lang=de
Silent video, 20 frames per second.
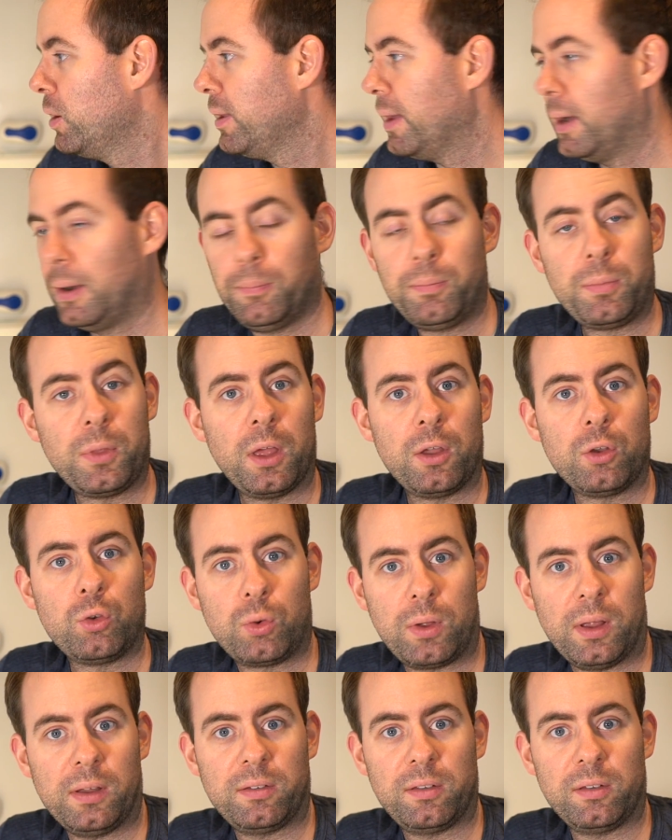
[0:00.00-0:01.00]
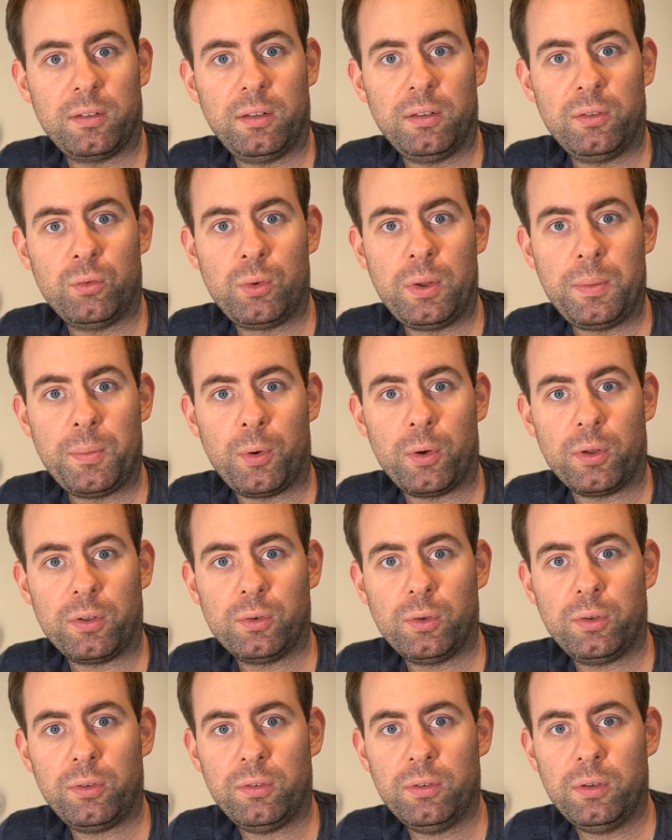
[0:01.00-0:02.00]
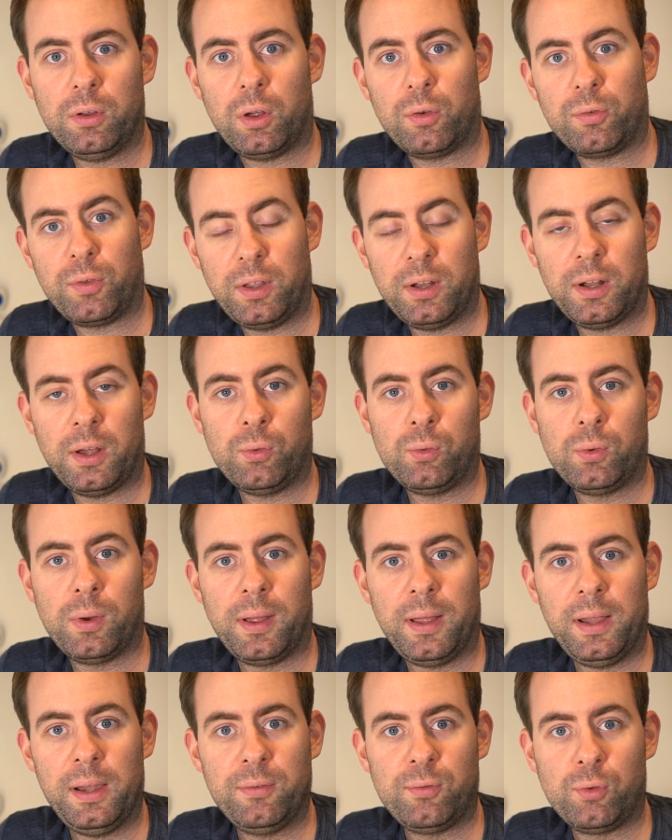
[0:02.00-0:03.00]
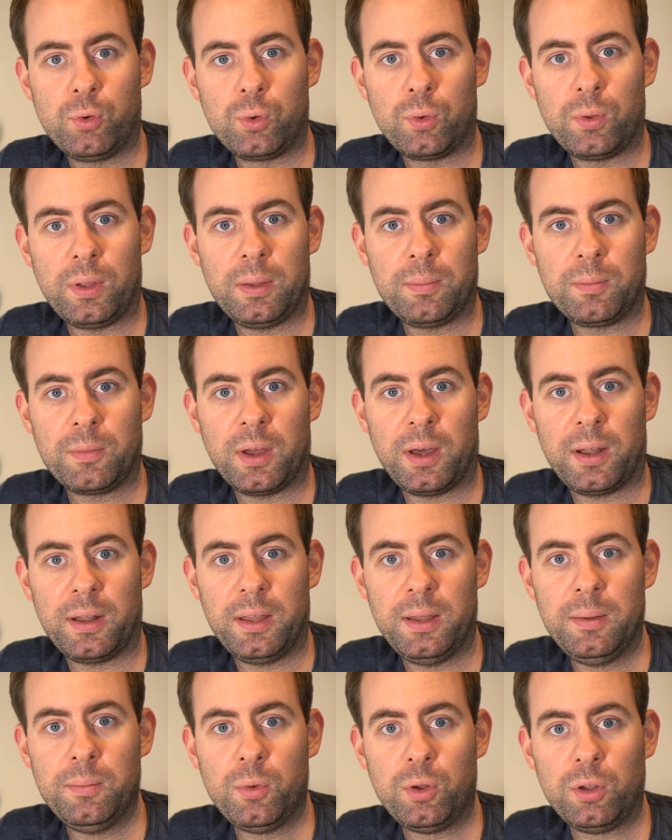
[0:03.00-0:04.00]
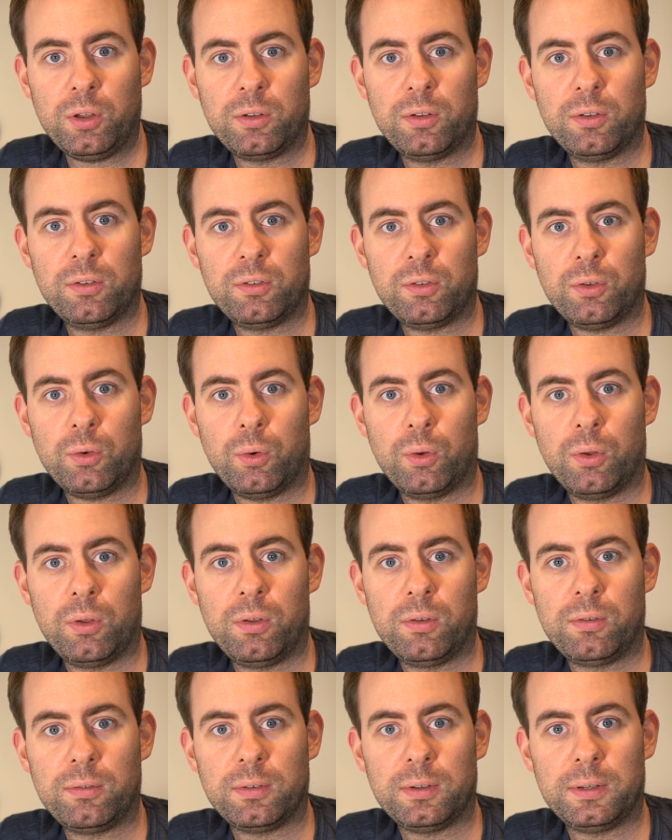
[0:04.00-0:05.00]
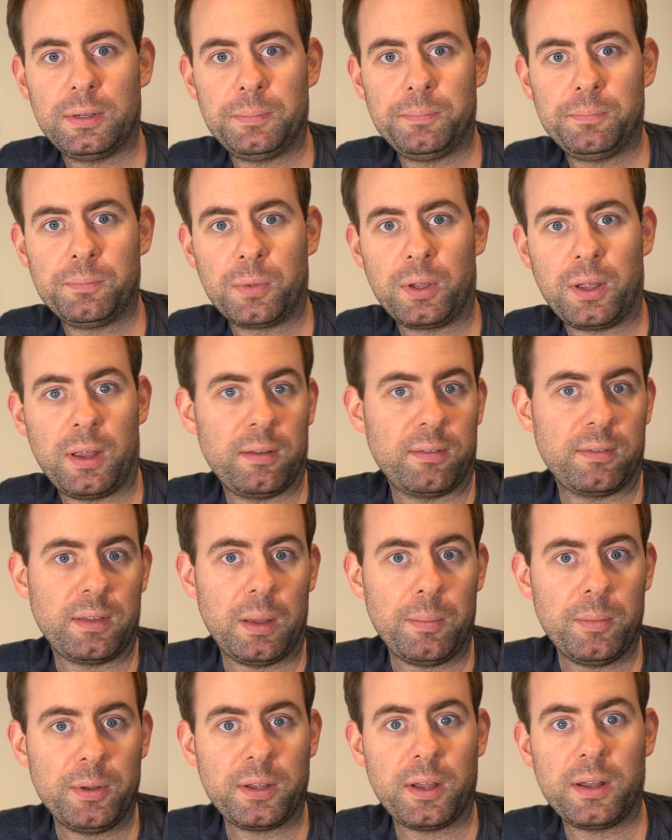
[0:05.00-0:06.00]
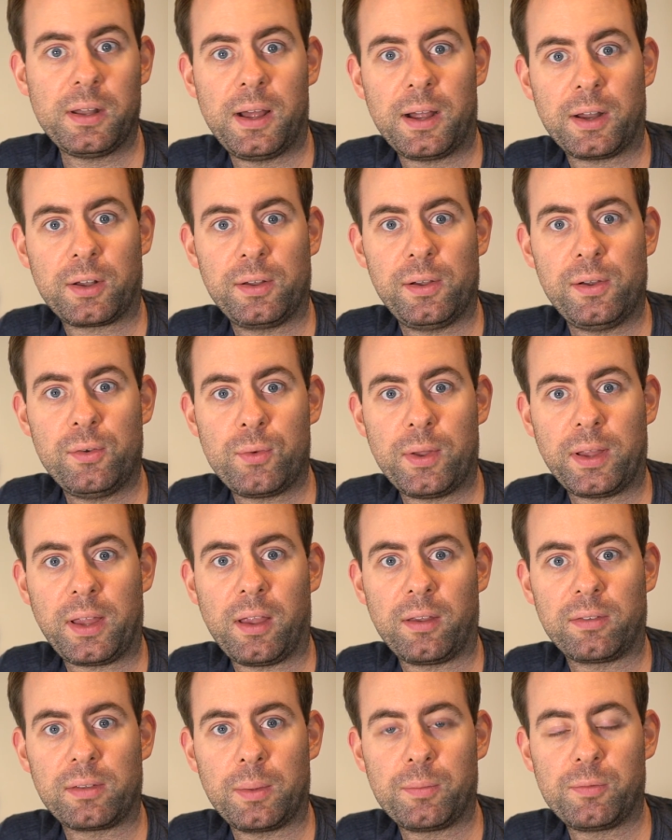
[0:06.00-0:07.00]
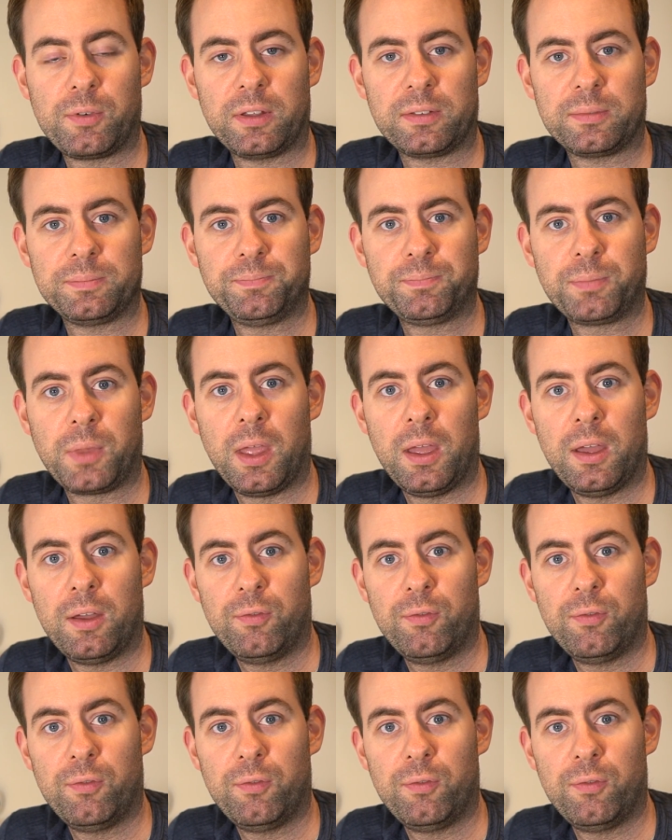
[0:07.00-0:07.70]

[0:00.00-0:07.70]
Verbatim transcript: Ja, du kannst jetzt diesen Report nutzen auf jeder URL, wo du eben gerade hin möchtest und ähm, kannst damit deine aktuellen Rankings abfassen.